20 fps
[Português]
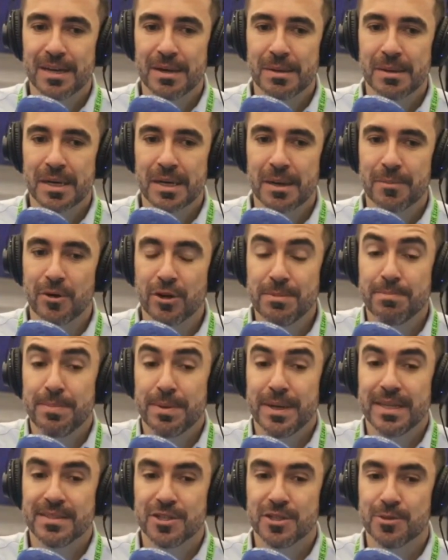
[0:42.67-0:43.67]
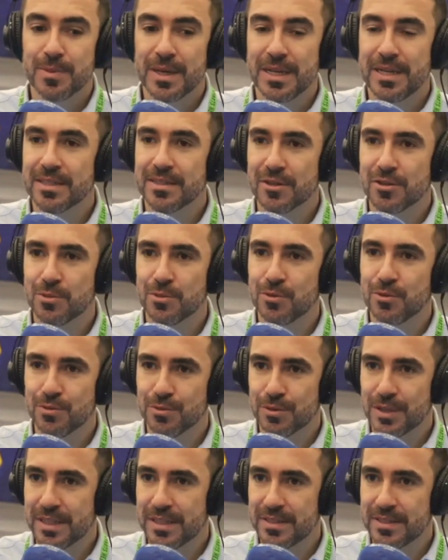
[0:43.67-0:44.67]
a, a, maior empresa de beleza do mundo,
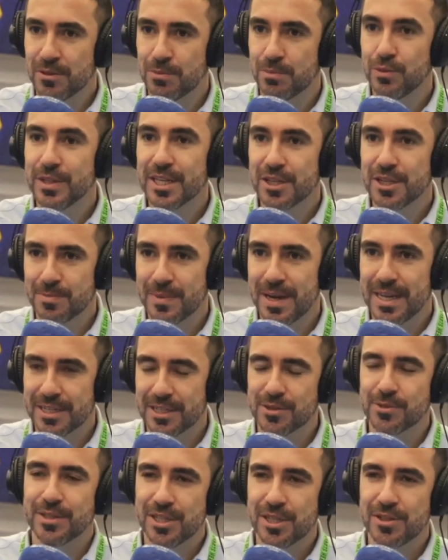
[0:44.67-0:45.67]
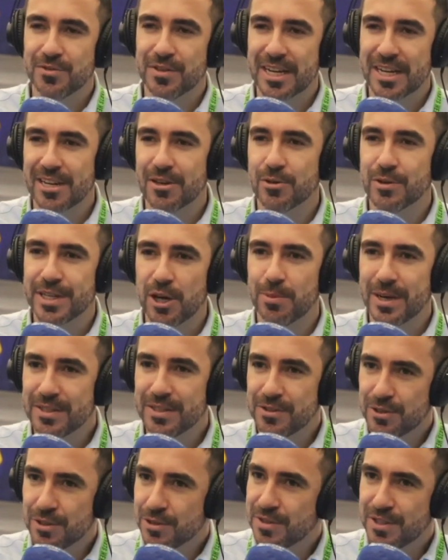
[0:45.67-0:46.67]
né? São muitas marcas. Quando a gente fala L'Oréal
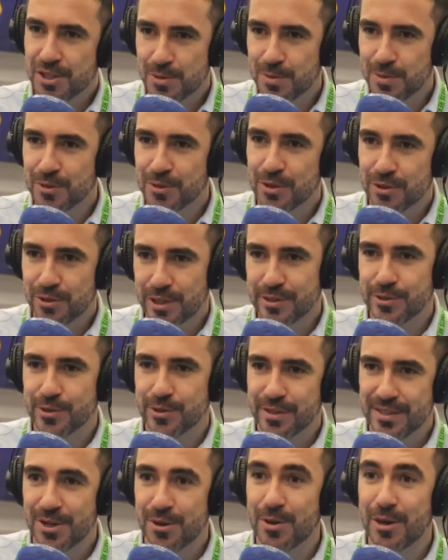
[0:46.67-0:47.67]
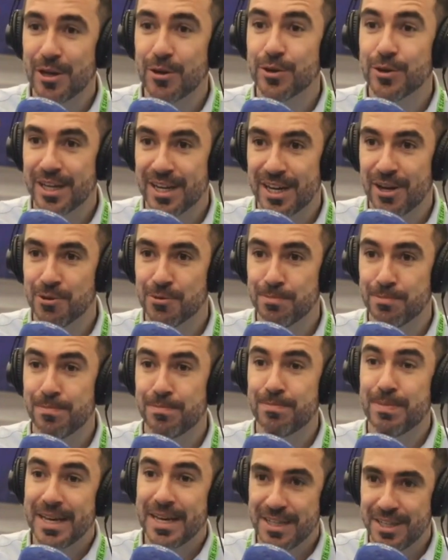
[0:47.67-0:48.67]
Brasil, às vezes as pessoas só associam a L'Oréal
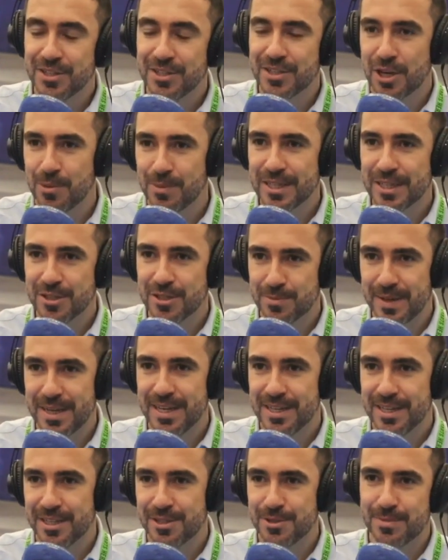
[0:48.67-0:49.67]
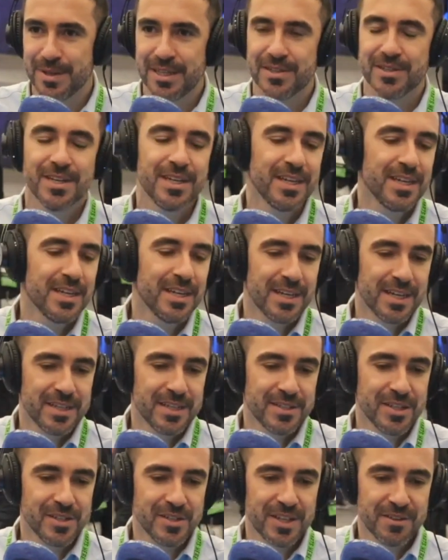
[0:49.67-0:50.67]
Paris, que é uma das marcas, mas uhum. a
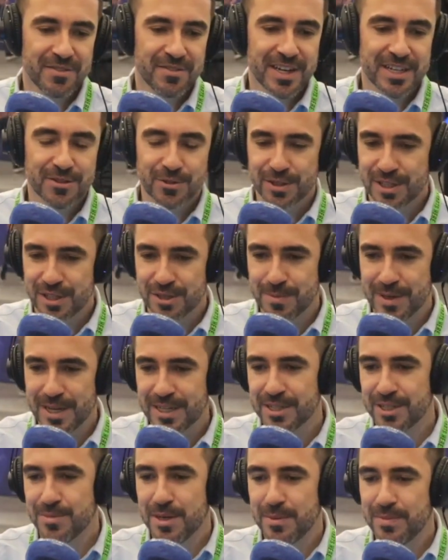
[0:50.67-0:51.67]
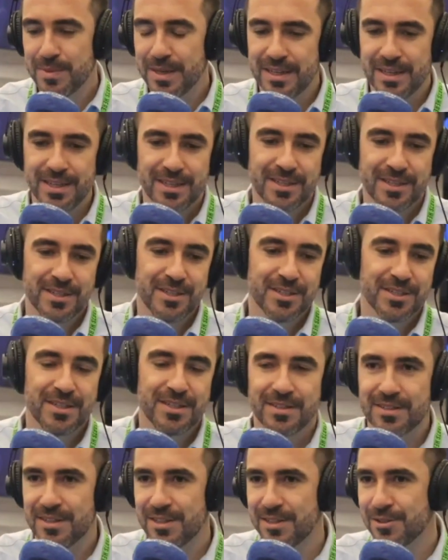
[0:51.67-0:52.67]
gente tem várias outras marcas, Maybelline,
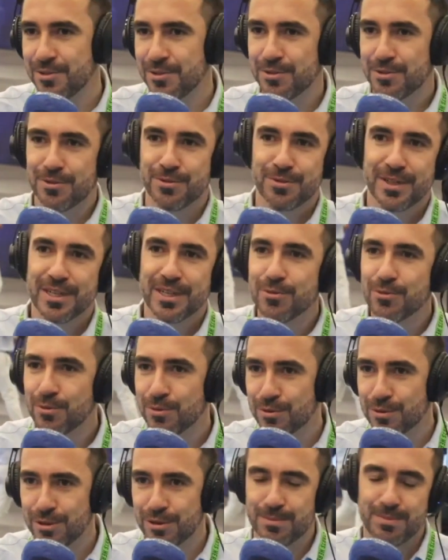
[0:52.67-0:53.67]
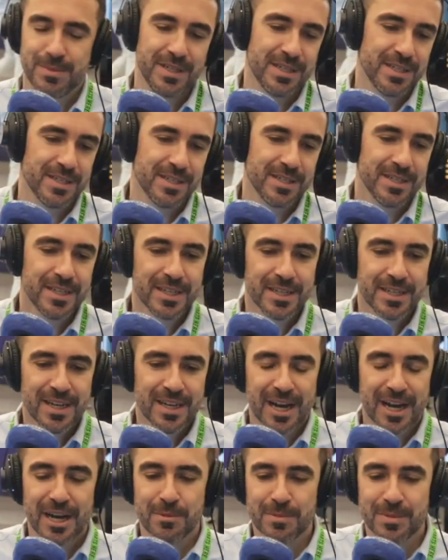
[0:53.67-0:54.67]
SkinCeuticals, Lancôme,
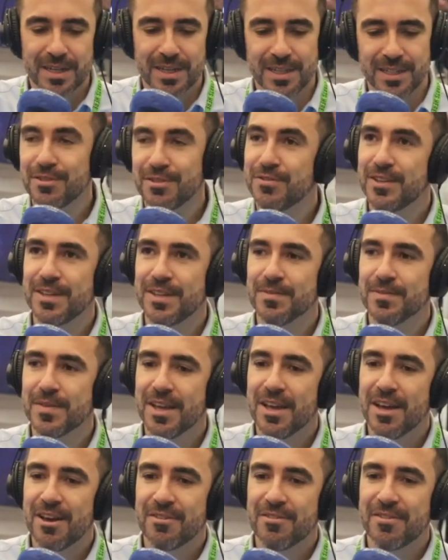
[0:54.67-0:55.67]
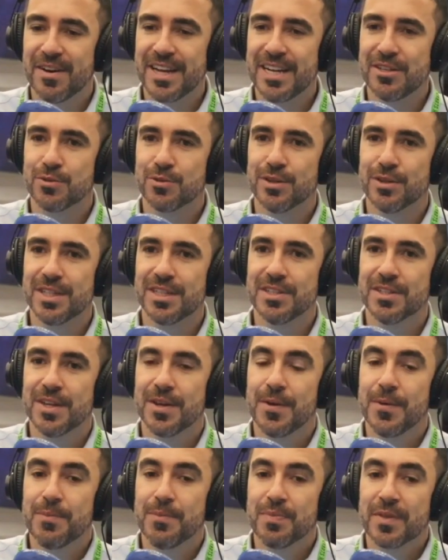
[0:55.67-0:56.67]
Armani, enfim, várias outras.
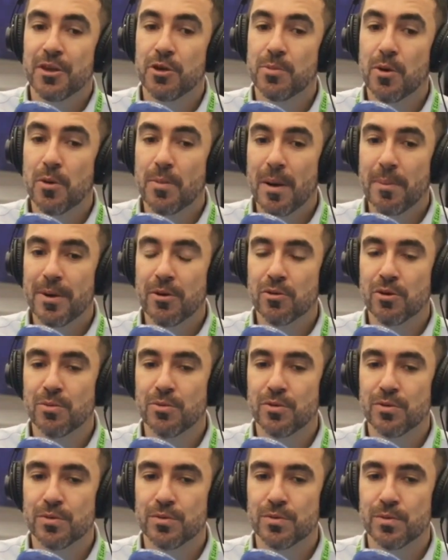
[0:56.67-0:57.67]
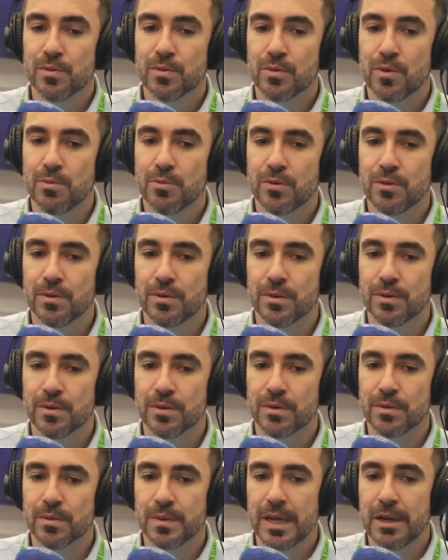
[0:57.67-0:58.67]
E o meu papel como, como
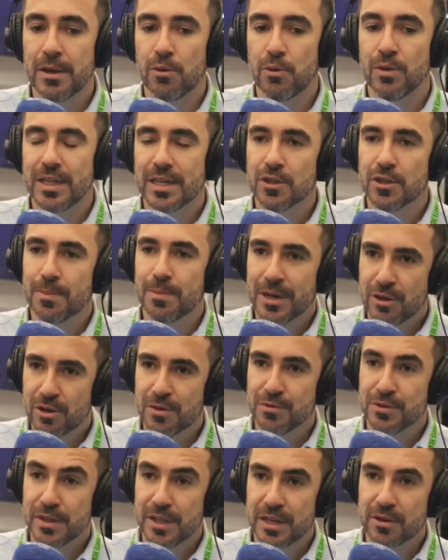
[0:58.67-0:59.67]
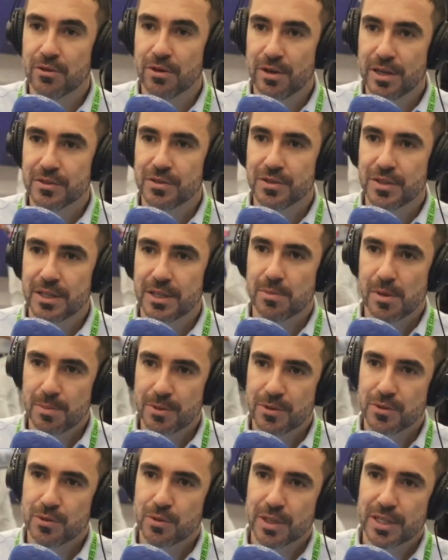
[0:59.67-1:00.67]
né, olhando para novos negócios, né, como uma
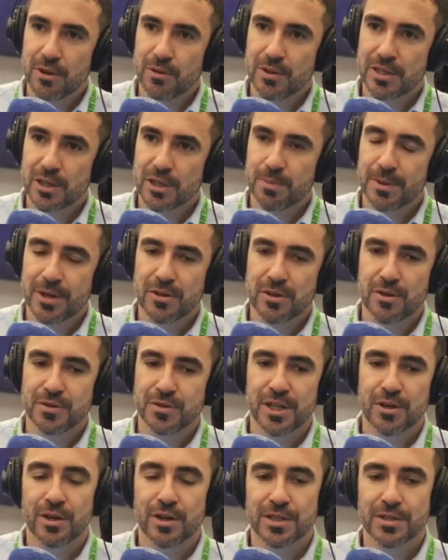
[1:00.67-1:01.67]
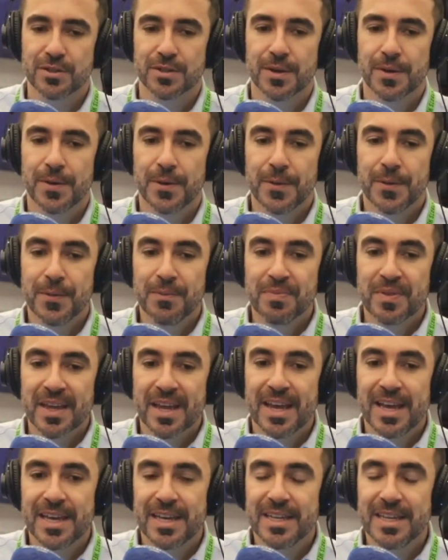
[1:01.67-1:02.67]
pessoa que está olhando para novos negócios,
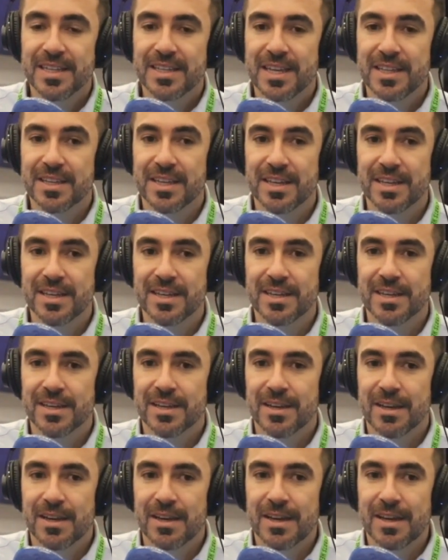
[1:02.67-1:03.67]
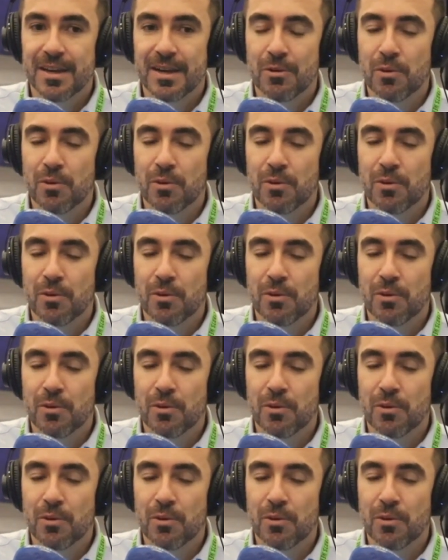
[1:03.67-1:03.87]
é entender um